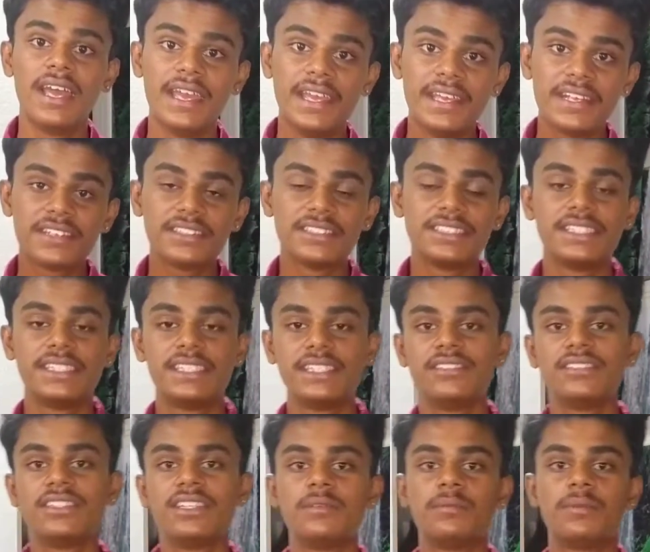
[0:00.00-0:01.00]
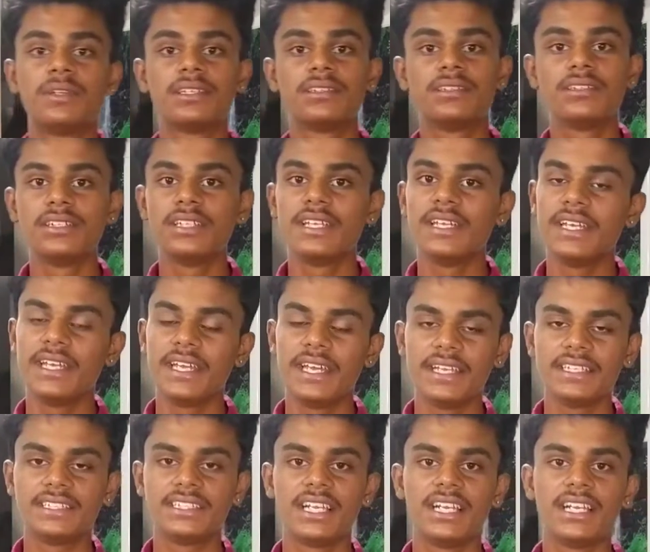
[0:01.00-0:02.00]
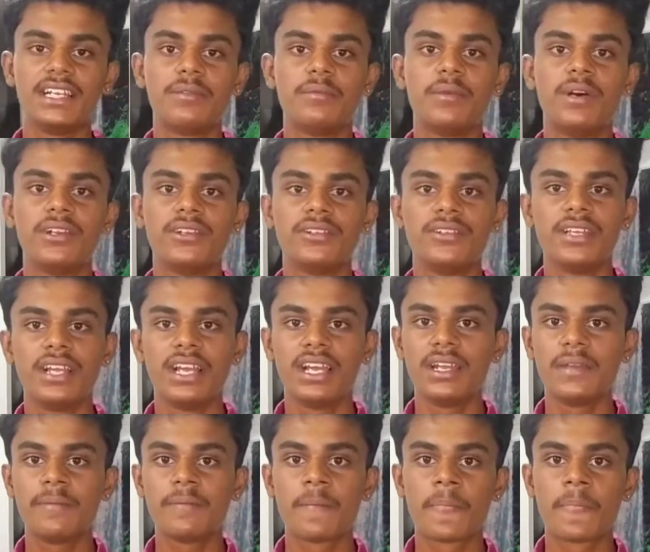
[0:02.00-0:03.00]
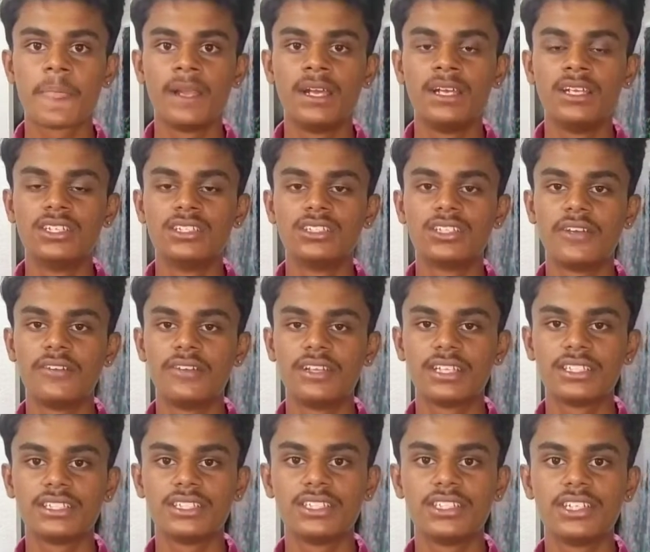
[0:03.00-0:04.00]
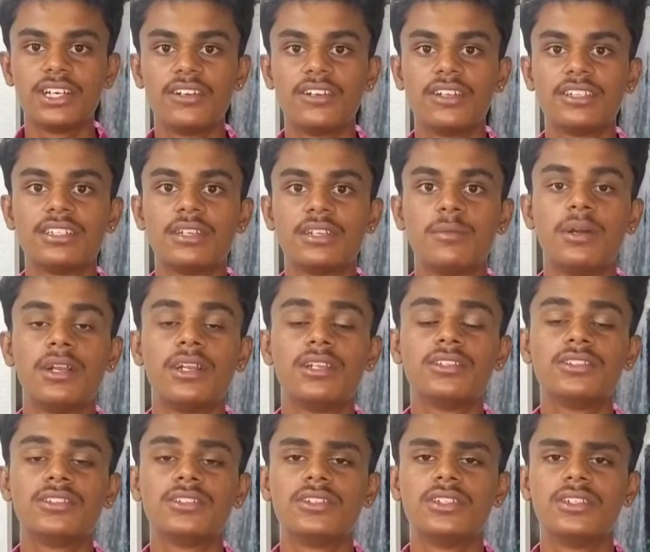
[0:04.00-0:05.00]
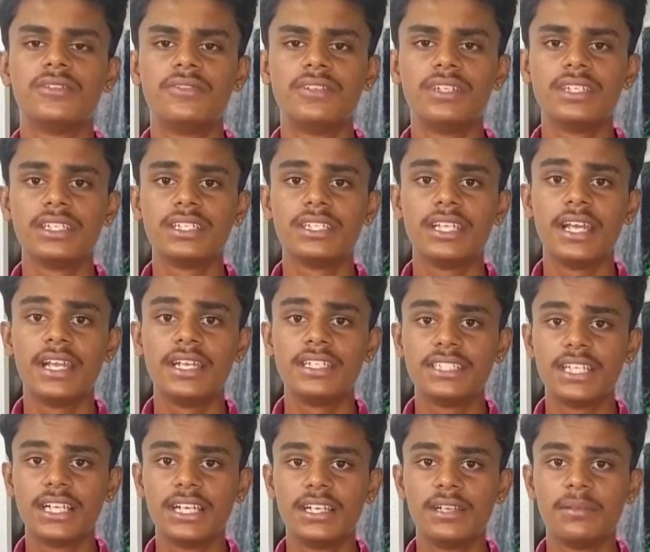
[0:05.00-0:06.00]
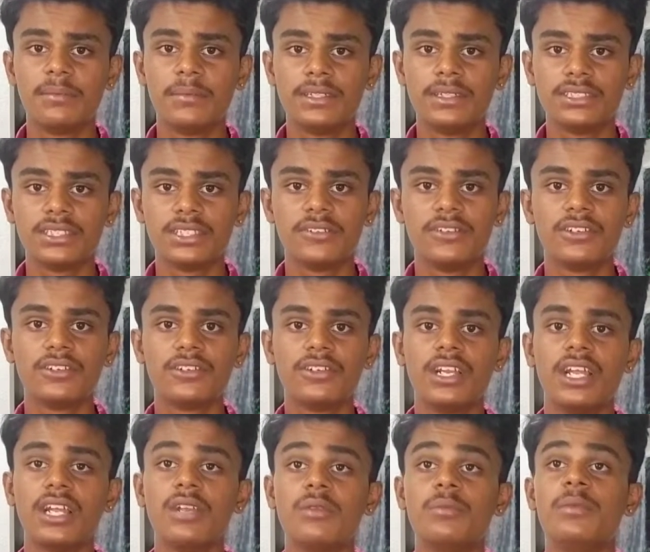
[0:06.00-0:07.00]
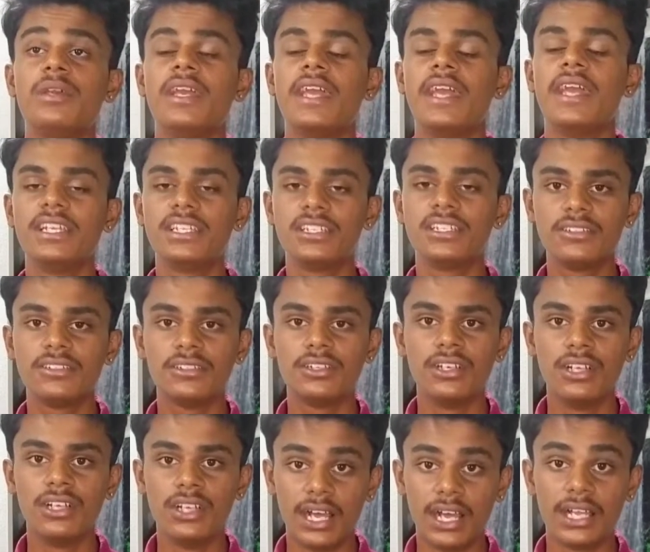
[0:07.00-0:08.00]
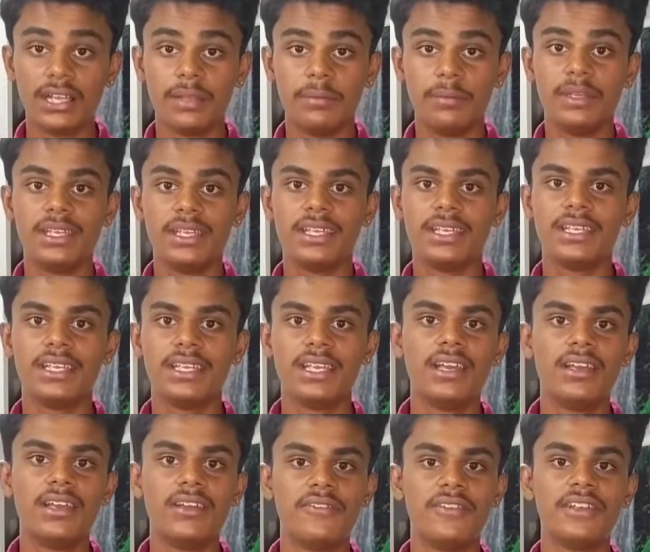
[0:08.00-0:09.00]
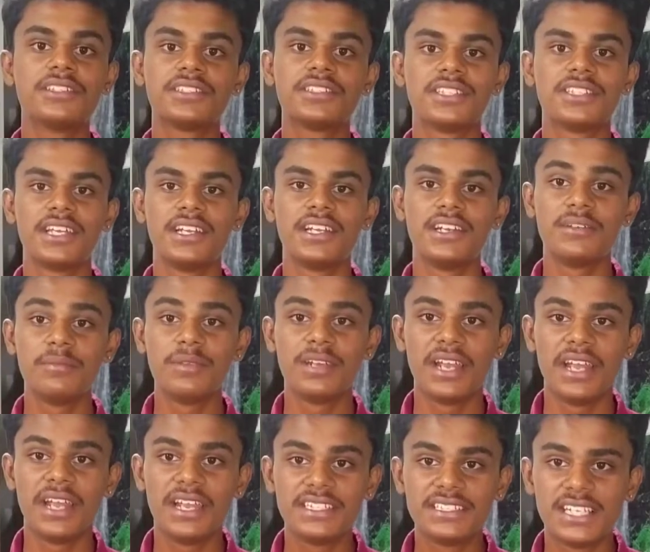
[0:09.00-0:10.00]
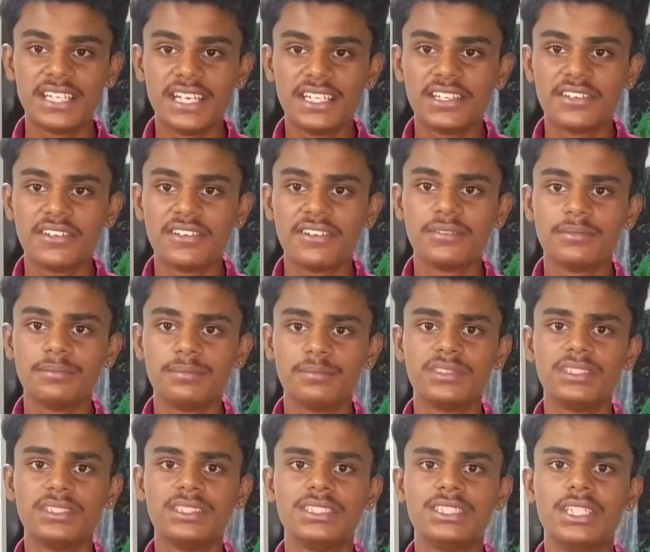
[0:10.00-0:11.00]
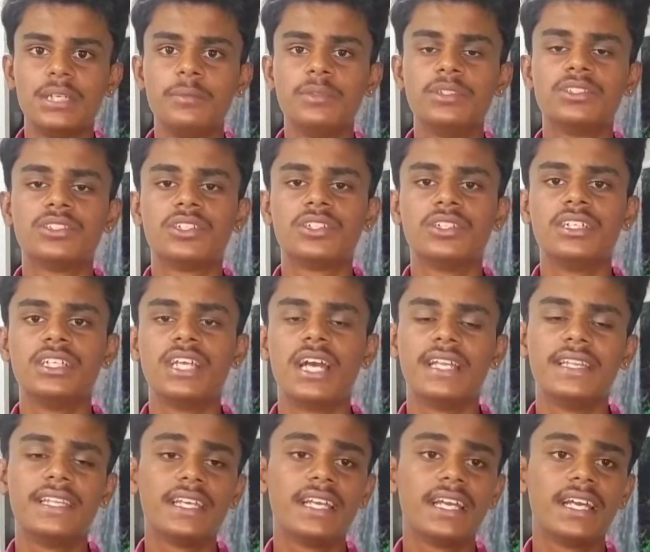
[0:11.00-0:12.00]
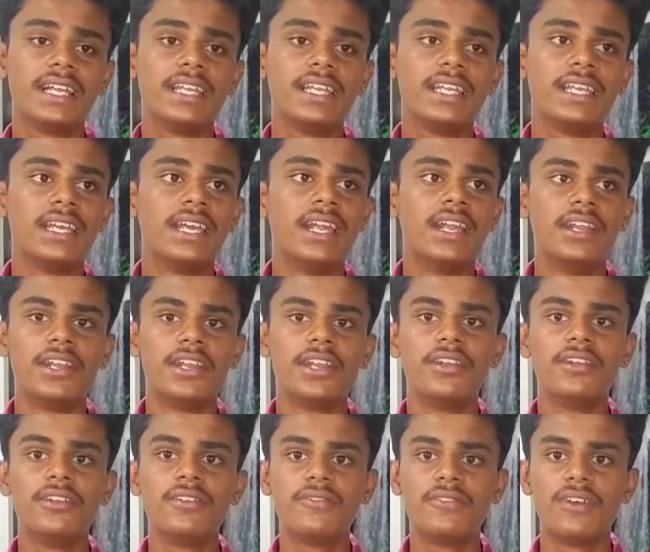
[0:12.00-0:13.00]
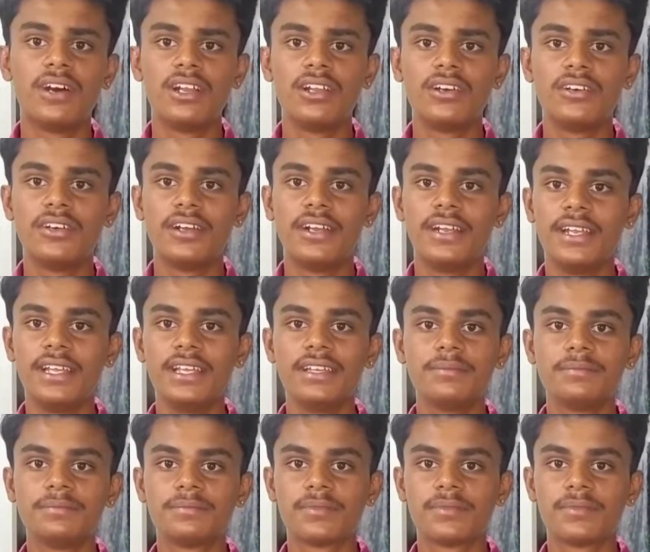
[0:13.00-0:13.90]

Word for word: హెయిర్కి సెట్ అవుతేనే మనకు ఏ హెయిర్ స్టైల్ అయినా బాగుంటుంది కానీ సో ఆ విధంగా సెట్ కావాలంటే అసలు బాగుండదు సో డెఫినెట్గా అయితే హెయిర్ స్టైల్ అనేది మంచిగా పెట్టుకోండి అండ్ మీ హెయిర్కు అదే మీ ఫేస్కు తగినట్టు మీరు హెయిర్ స్టైల్ అయితే చేపించుకోండి అంతేగాని ట్రెండ్ను ఫాలో అవ్వండి